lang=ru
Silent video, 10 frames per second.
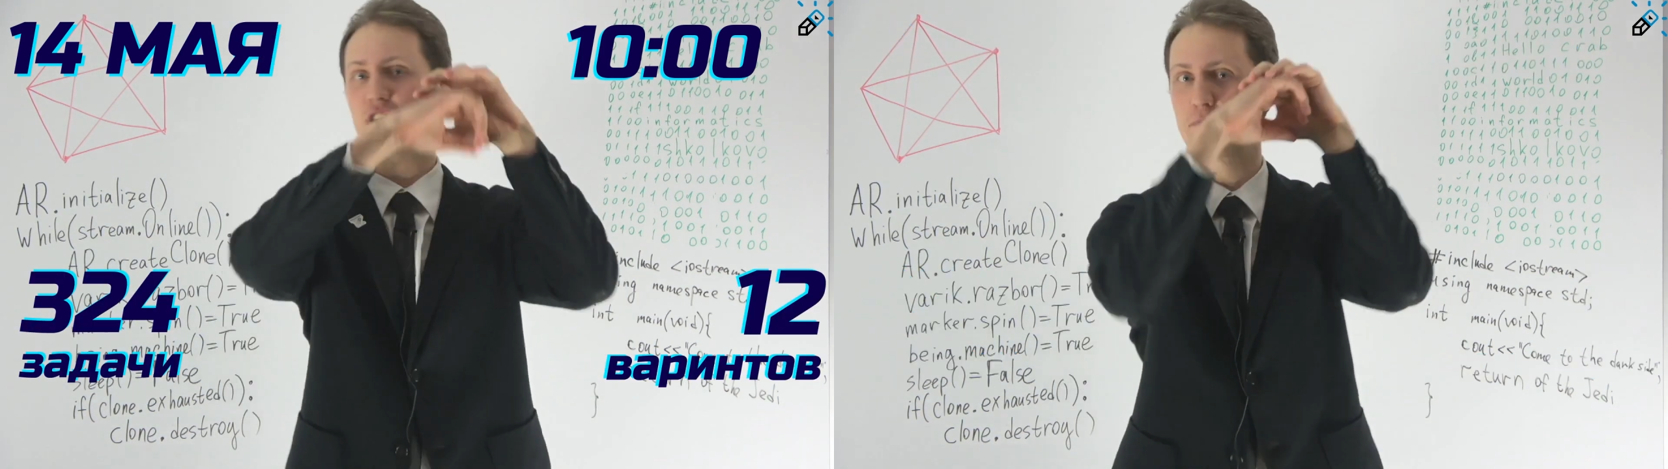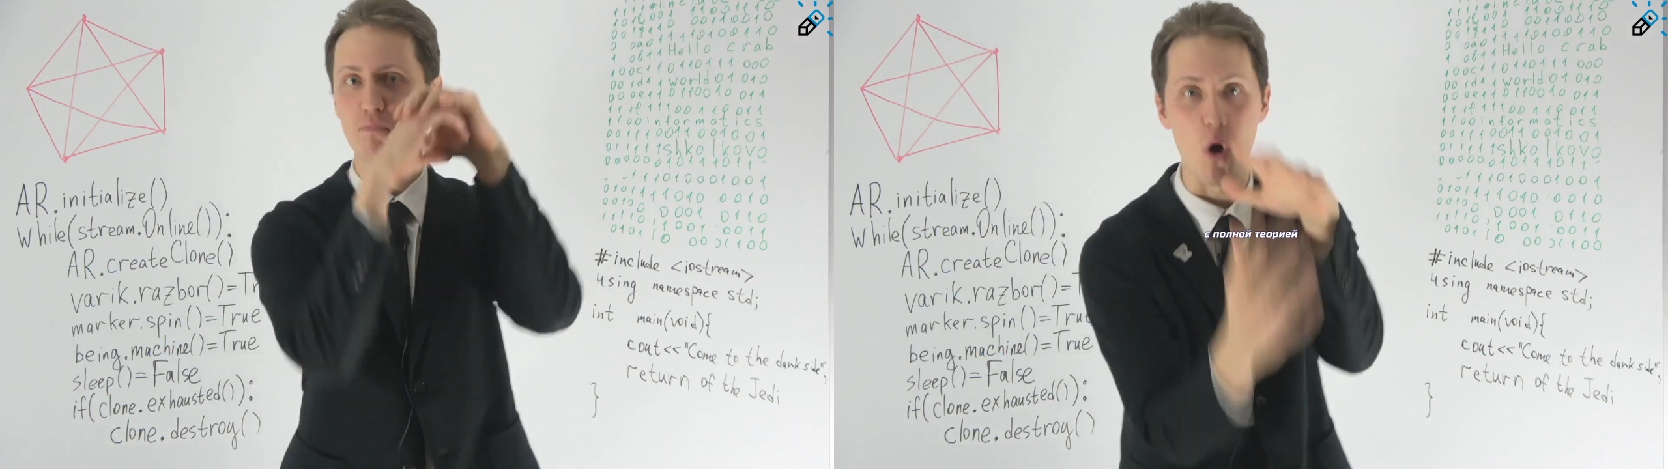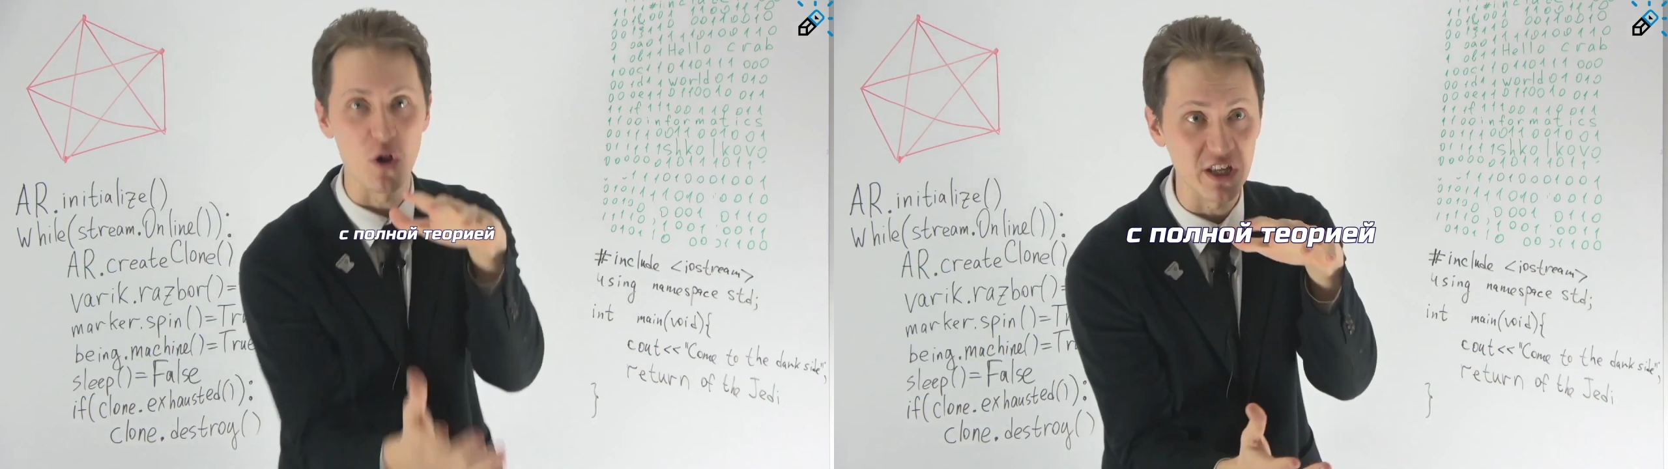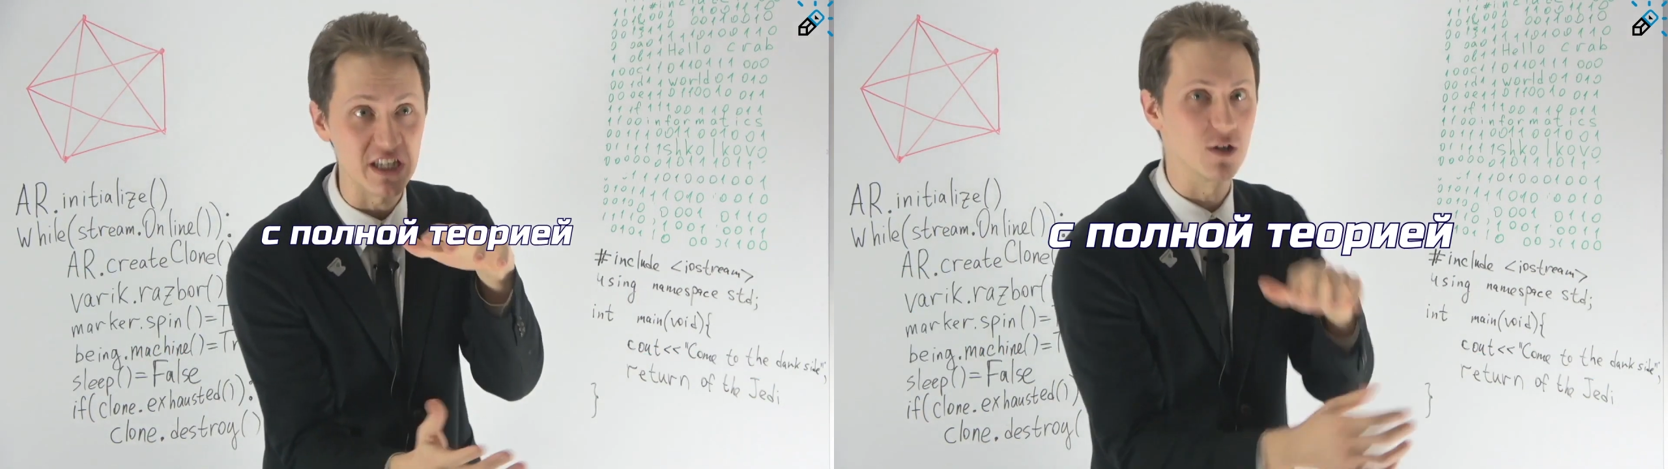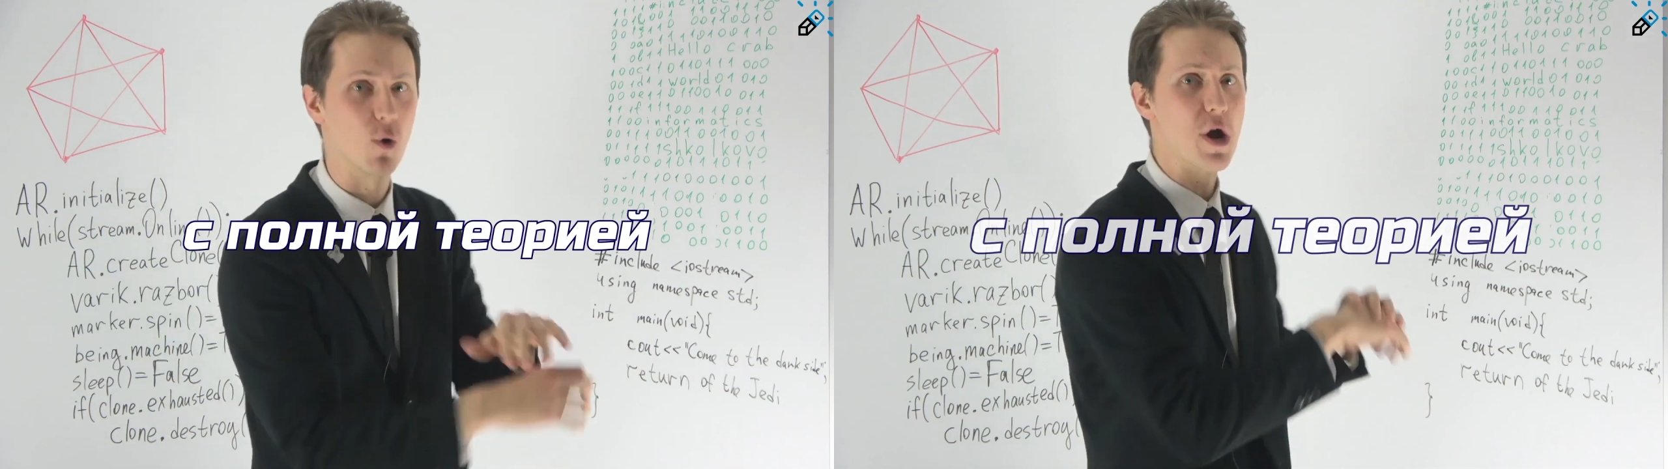с полной
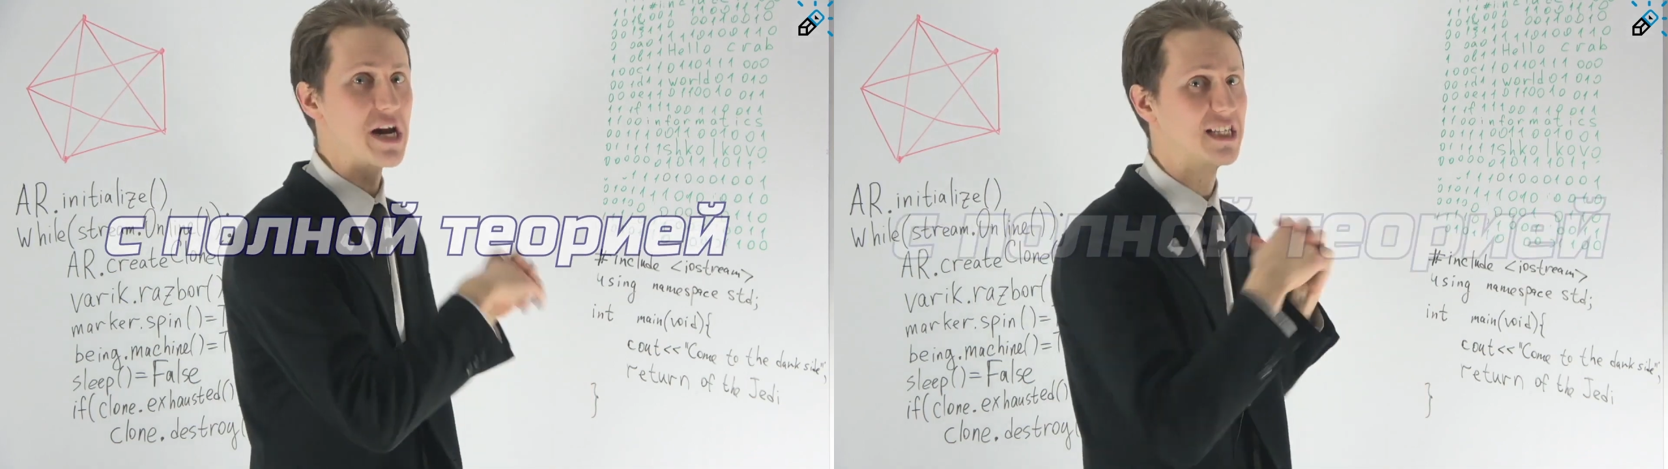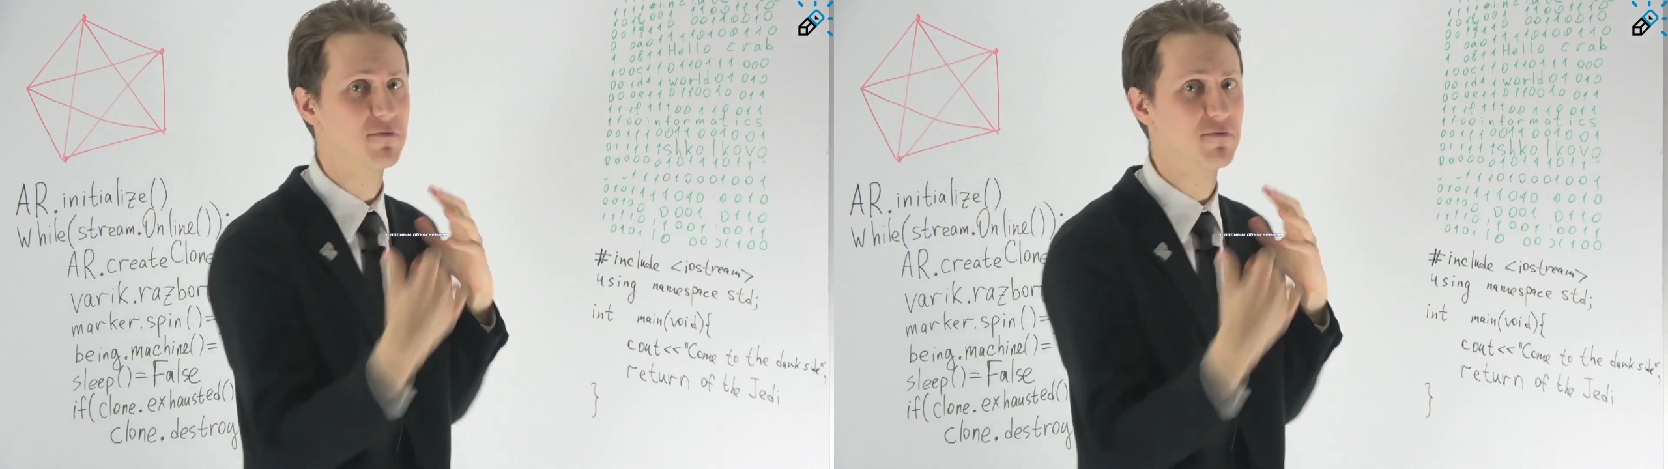теорией,